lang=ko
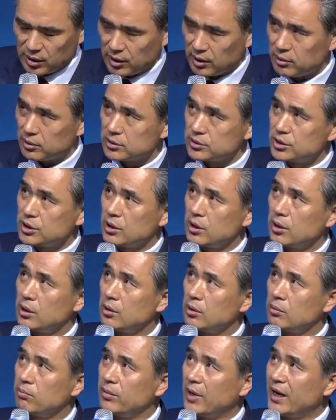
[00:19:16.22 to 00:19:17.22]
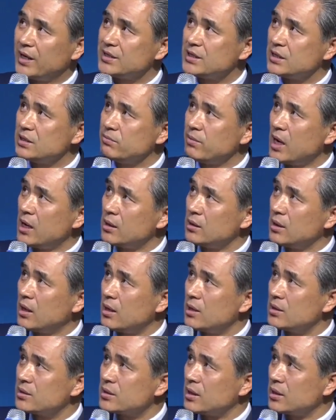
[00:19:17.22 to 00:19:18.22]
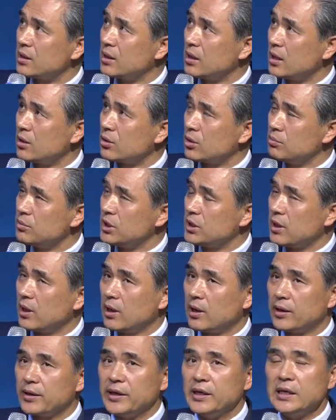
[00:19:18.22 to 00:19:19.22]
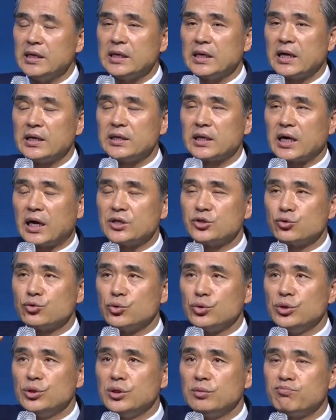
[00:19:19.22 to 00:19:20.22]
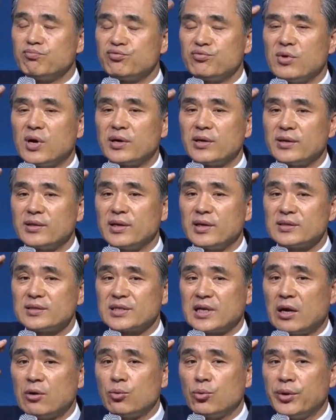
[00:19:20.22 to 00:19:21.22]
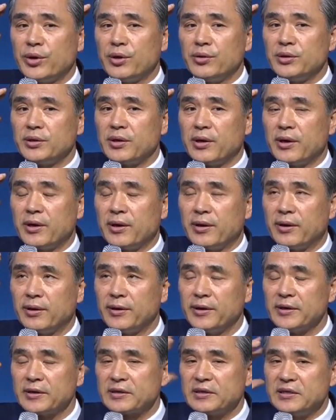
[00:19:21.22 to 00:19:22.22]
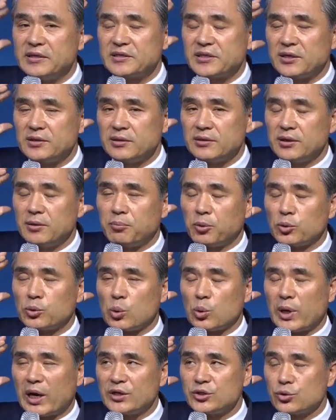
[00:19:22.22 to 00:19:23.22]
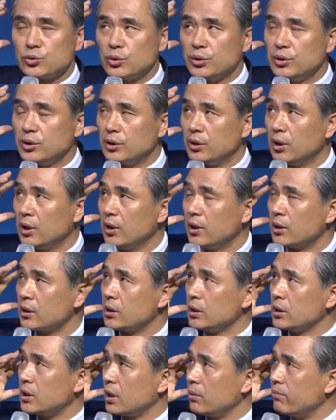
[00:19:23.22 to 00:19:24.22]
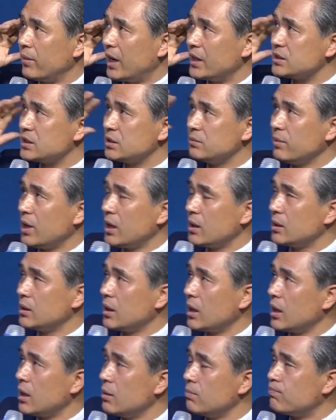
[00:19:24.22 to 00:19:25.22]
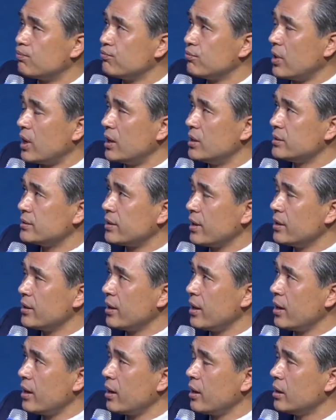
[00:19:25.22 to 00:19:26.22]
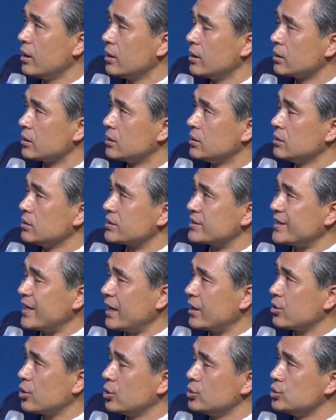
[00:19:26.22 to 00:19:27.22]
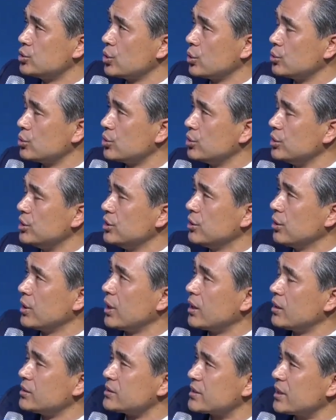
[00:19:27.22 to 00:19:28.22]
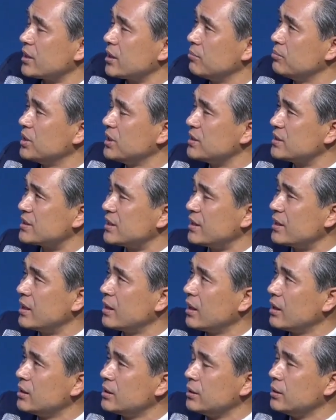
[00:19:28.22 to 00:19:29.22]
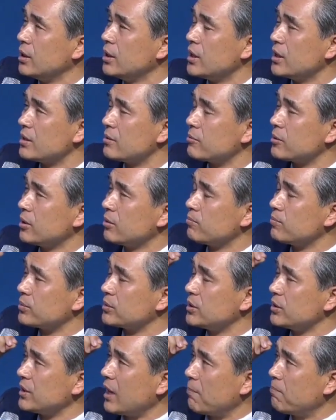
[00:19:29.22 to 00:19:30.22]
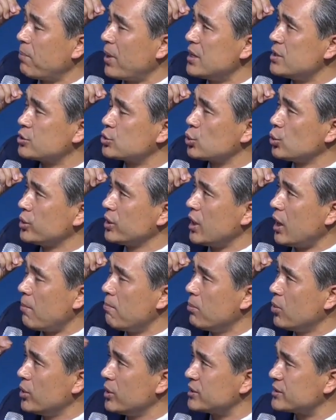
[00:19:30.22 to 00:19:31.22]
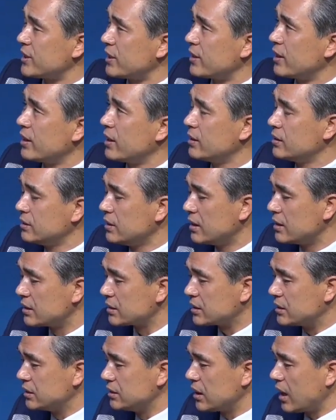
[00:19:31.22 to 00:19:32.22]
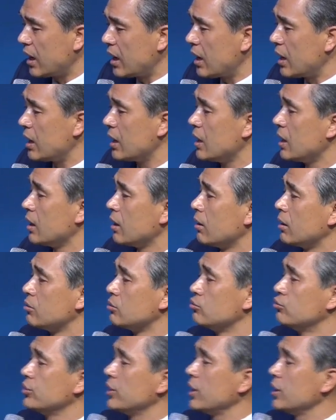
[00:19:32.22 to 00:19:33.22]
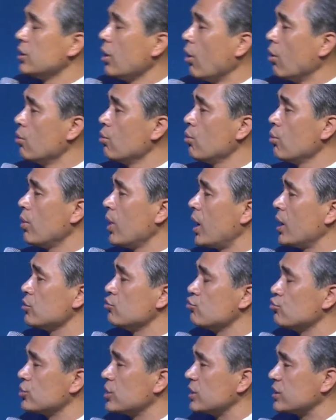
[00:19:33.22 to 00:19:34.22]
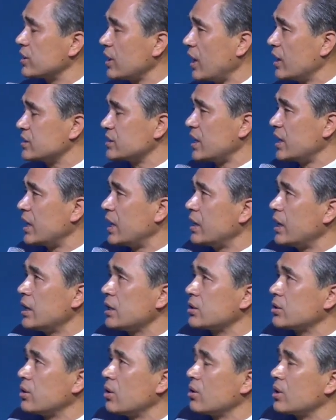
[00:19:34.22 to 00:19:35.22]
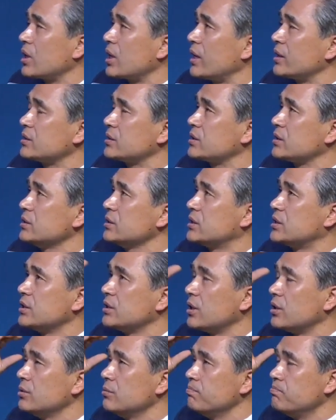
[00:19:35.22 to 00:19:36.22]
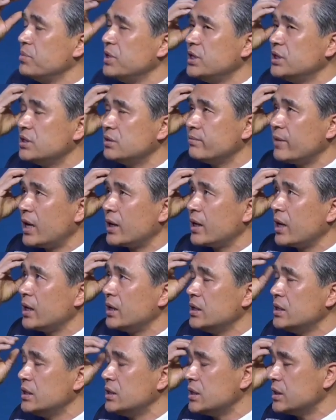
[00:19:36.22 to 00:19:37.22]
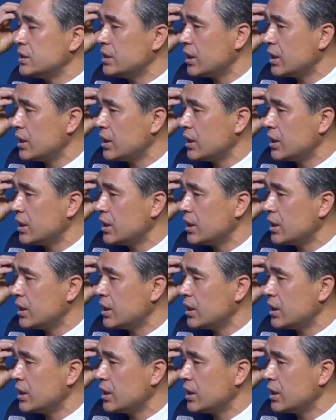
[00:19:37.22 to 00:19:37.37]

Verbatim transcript: 이제 마지막 날 살아날 겁니다. 인간이 가지고 있는 부활에 대한 사고예요, 이게. 크리스천들이 보통 가지고 있는 그러니까 마지막 날 부활 때에 그 사건적으로 일어나는 사람들이 살아나는 어, 그 나팔 소리 한 번에 살아나는 그날 우리의 영과 육이 다 살아날 것 같은 그런 믿음 안에 있는